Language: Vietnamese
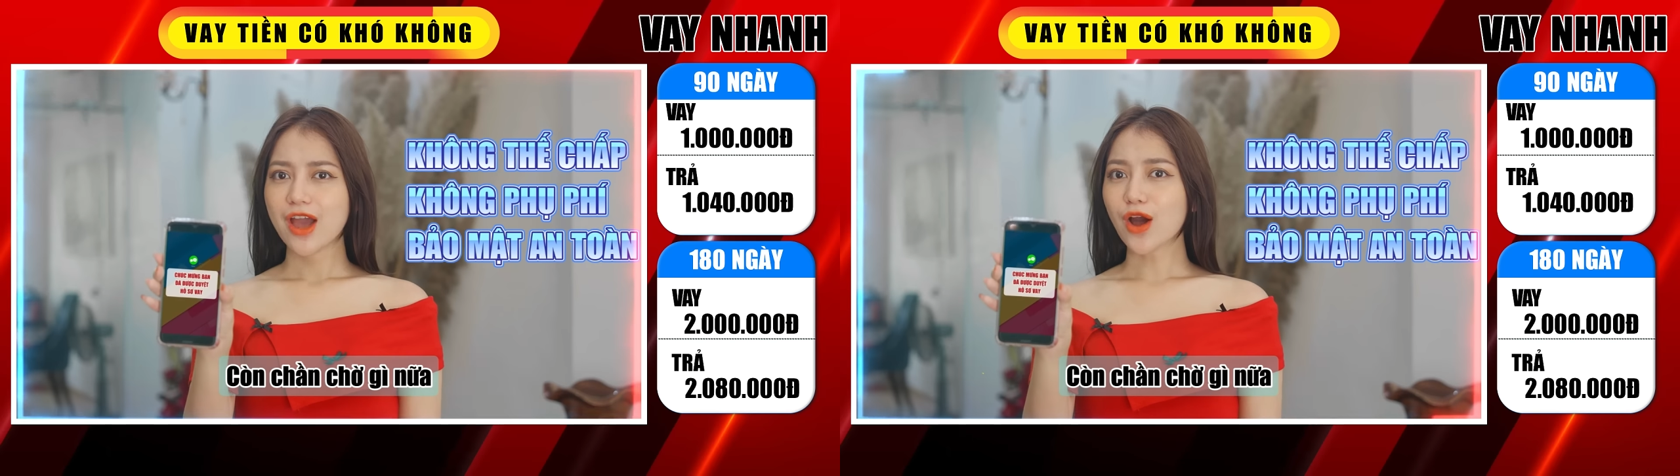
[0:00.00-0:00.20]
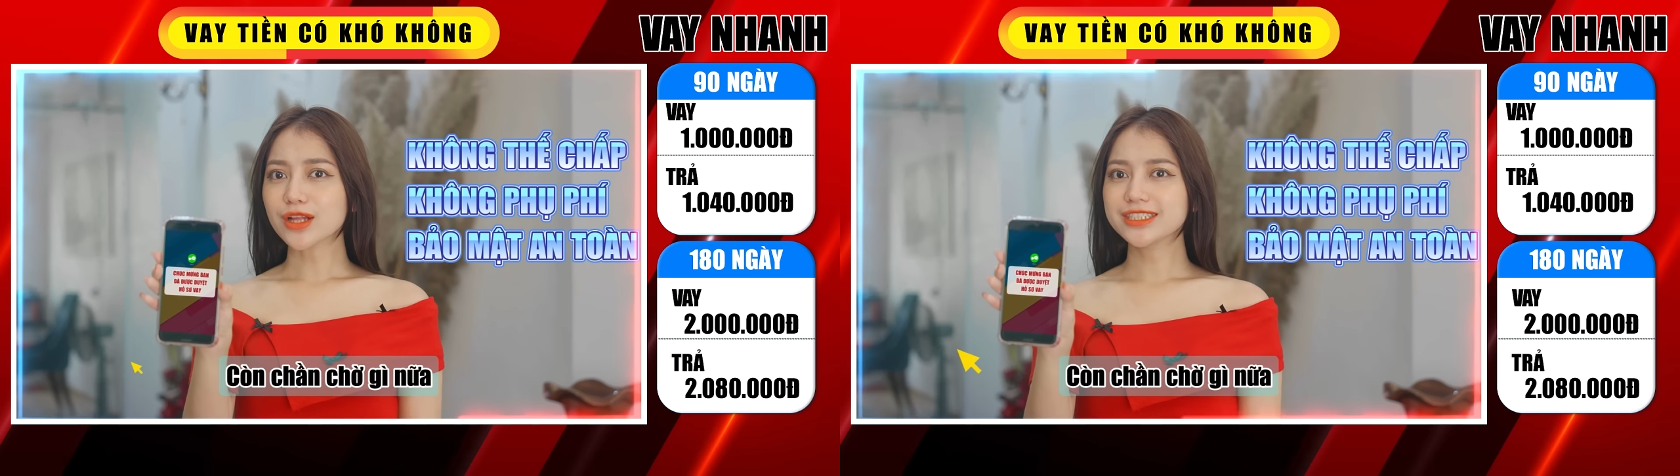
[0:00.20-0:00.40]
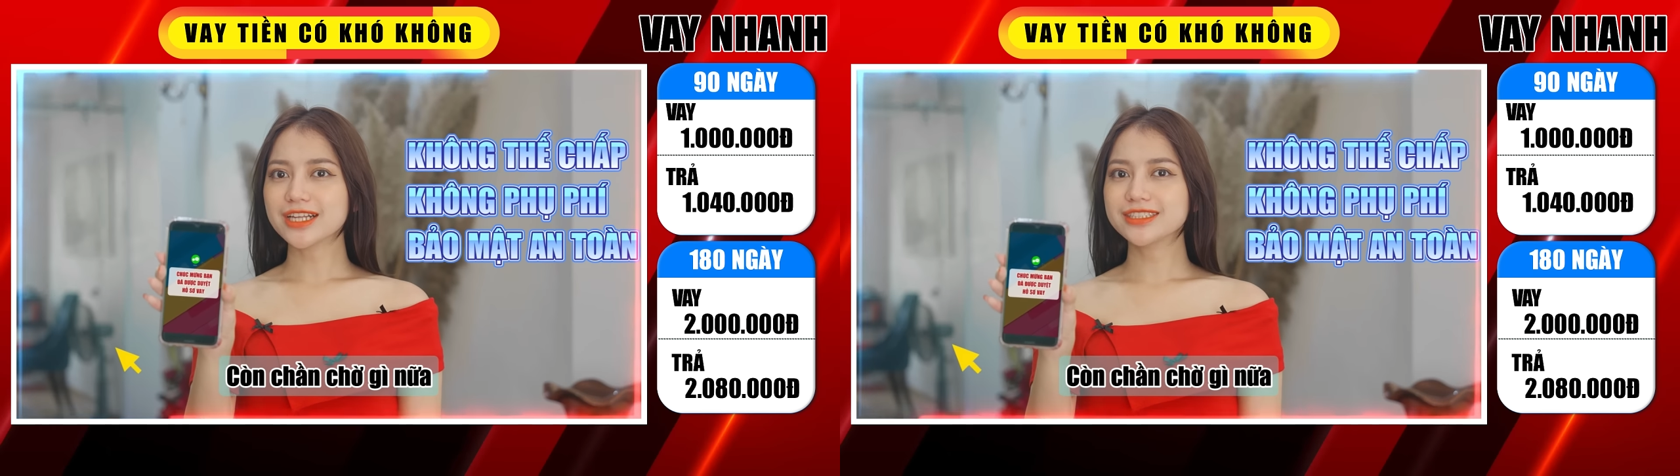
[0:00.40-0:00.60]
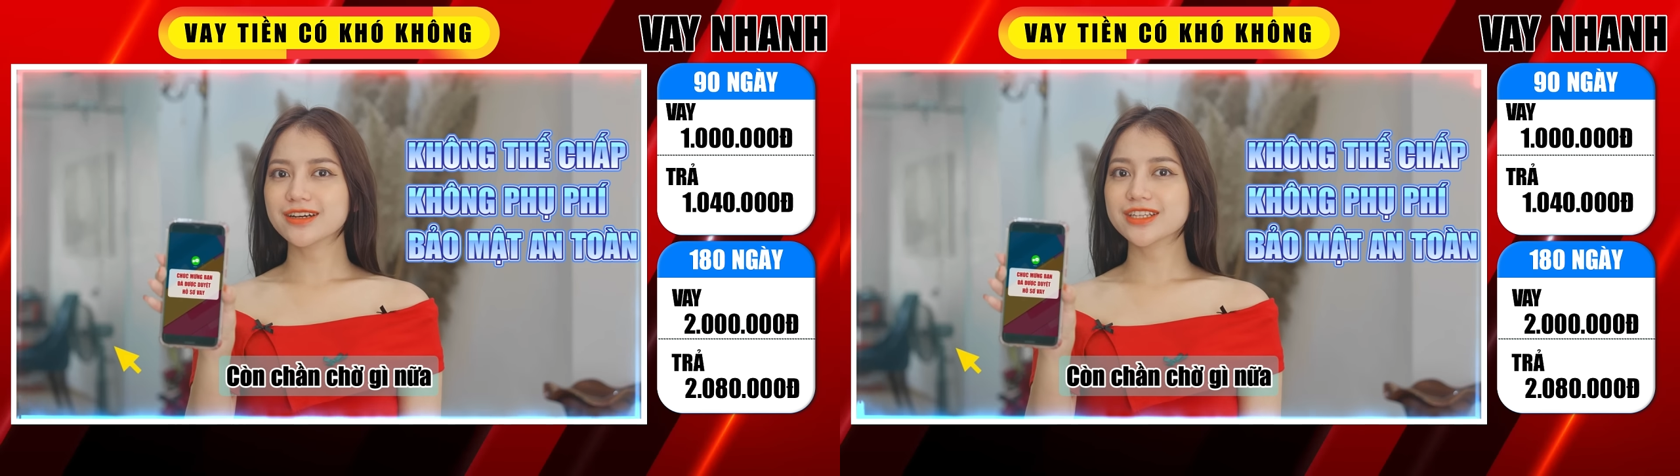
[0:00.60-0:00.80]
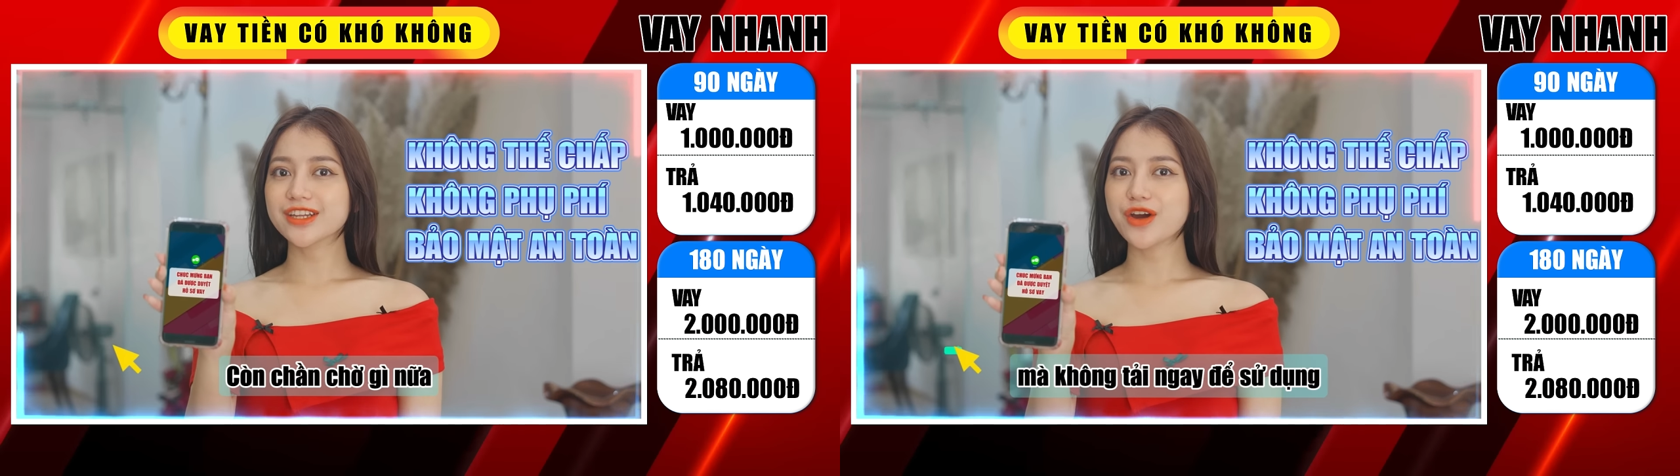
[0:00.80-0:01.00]
còn chần
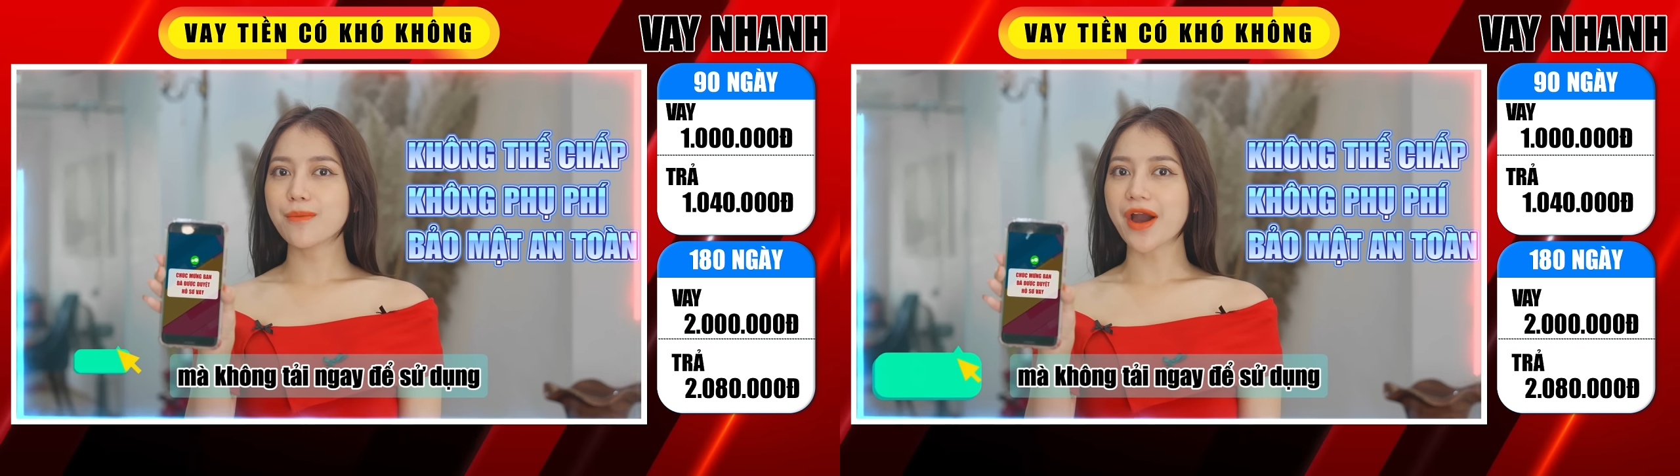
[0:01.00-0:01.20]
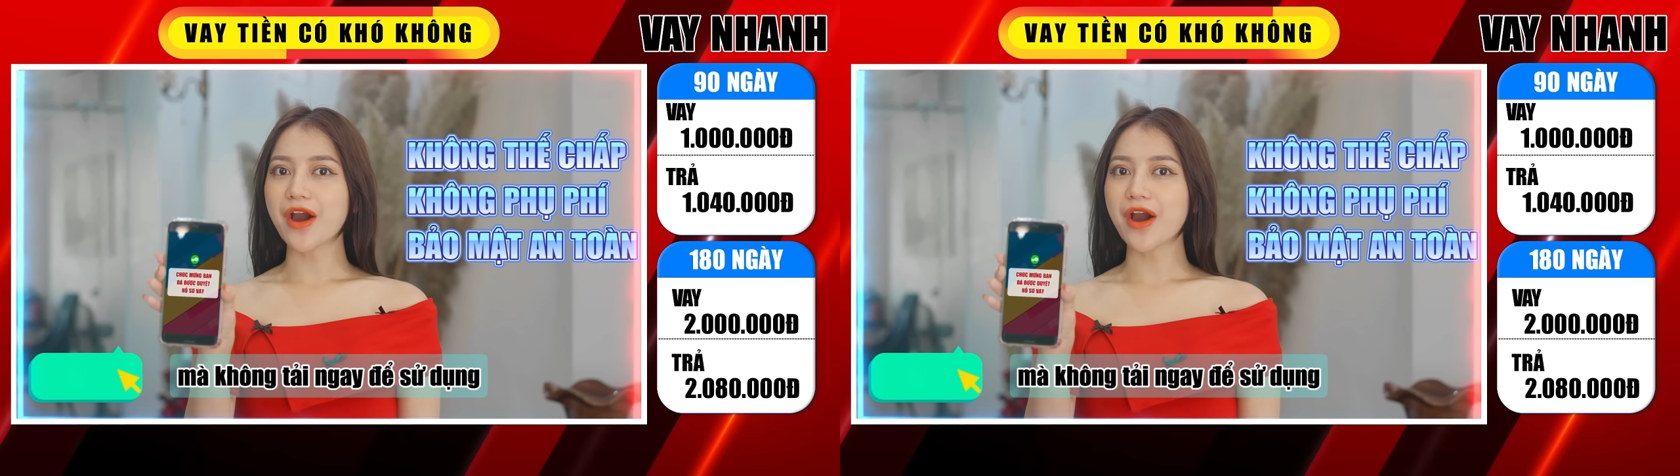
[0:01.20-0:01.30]
chờ gì nữa mà